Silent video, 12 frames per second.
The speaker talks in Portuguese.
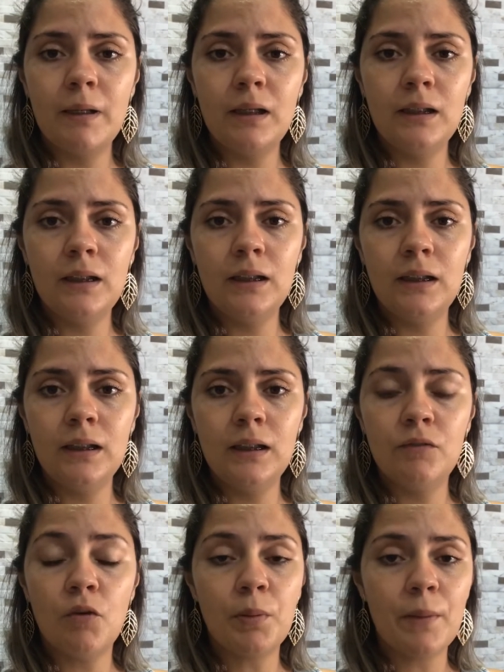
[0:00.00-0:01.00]

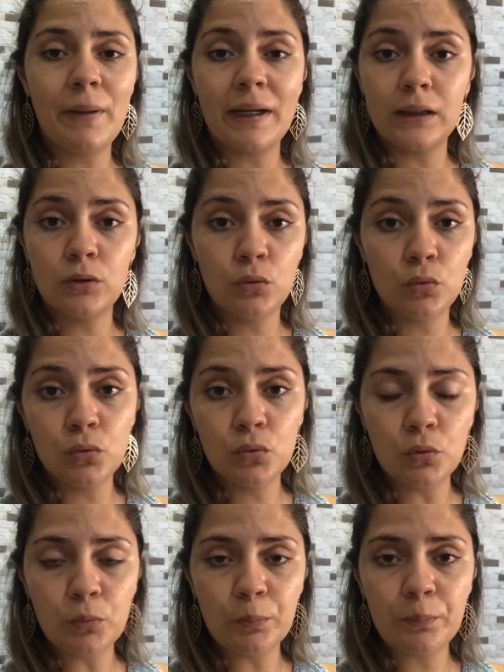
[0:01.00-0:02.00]
e vou preparar
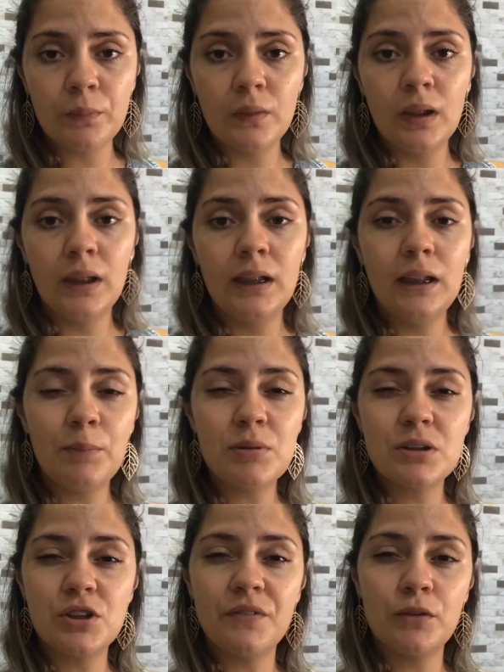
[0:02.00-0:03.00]
tudo e
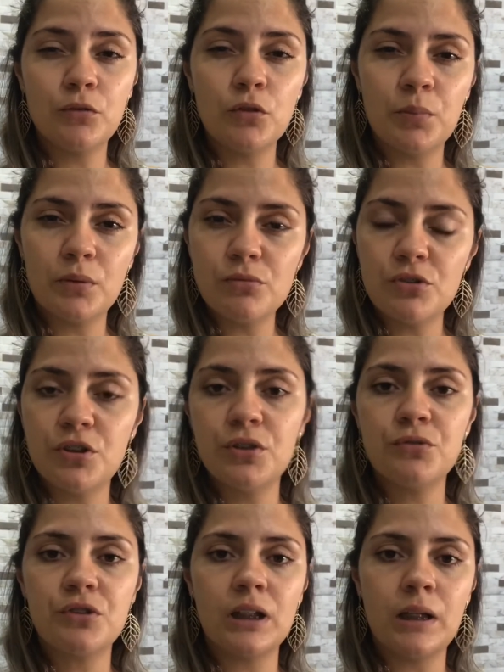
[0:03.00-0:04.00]
depois que tiver tudo
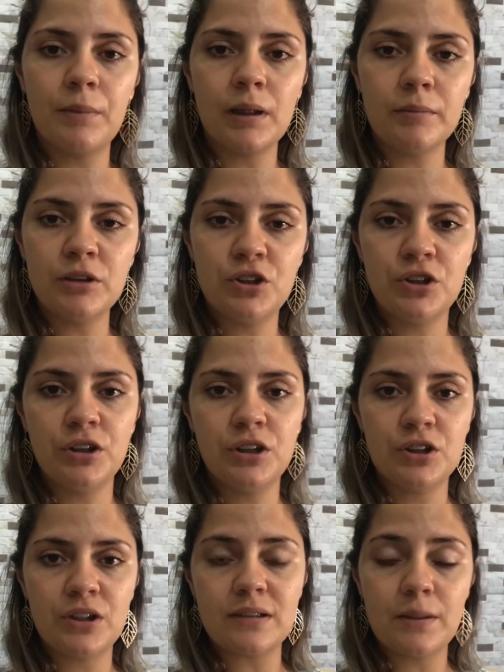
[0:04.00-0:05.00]
prontinho, já na
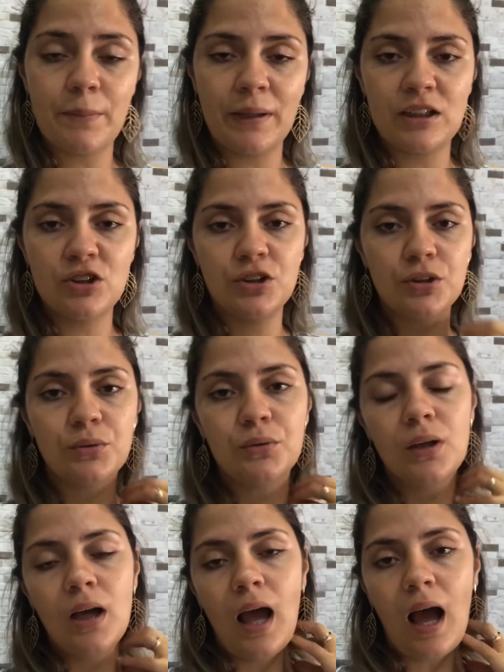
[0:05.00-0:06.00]
marmitinha, já separadinho,
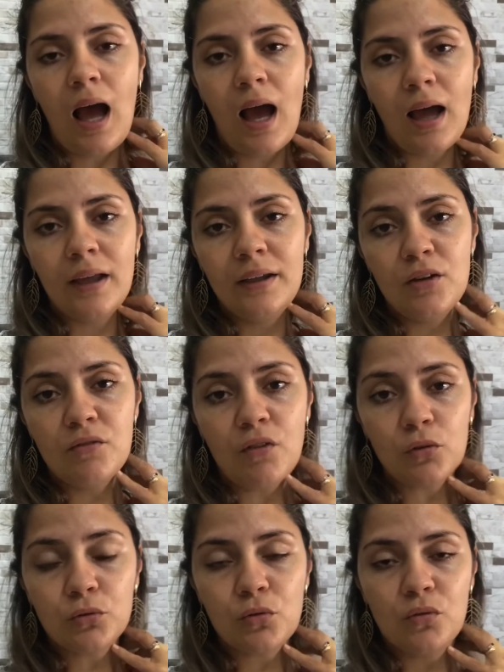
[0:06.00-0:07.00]
aí eu
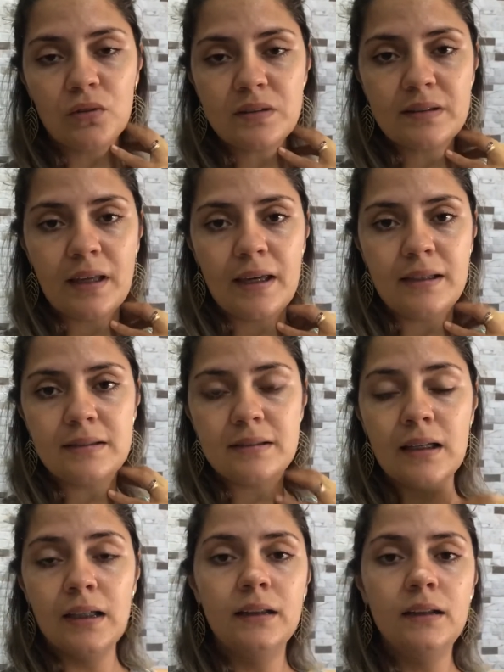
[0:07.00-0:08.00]
volto com vocês.
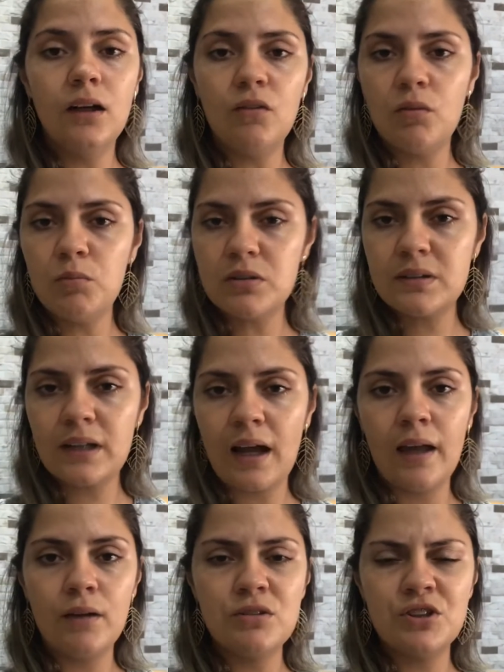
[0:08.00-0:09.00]
Não vou
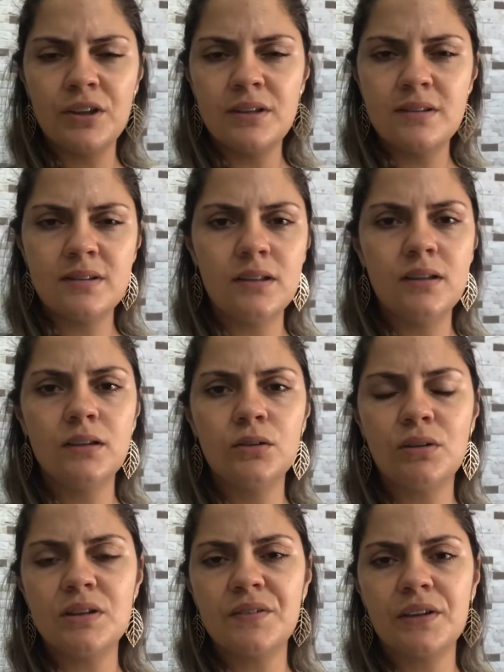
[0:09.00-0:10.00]
mostrar eu
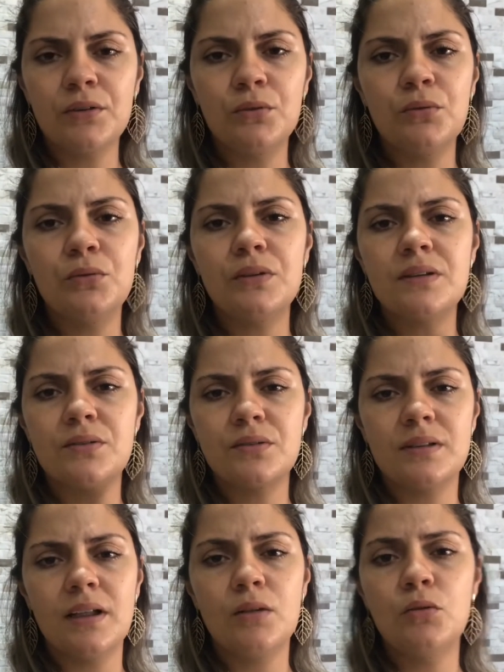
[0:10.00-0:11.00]
higienizando as verduras,
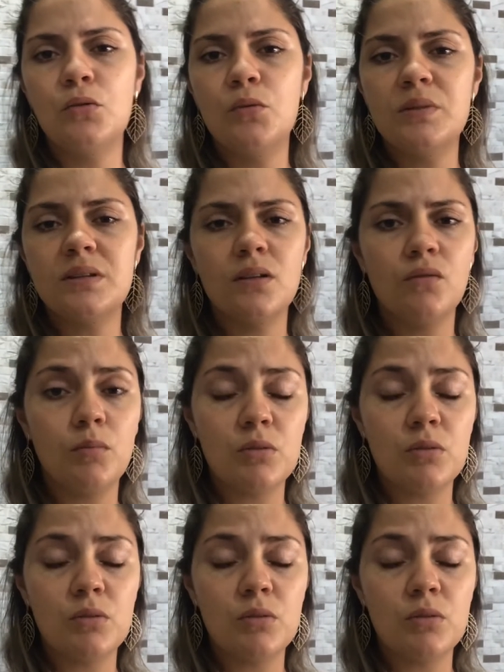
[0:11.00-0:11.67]
os legumes, não vou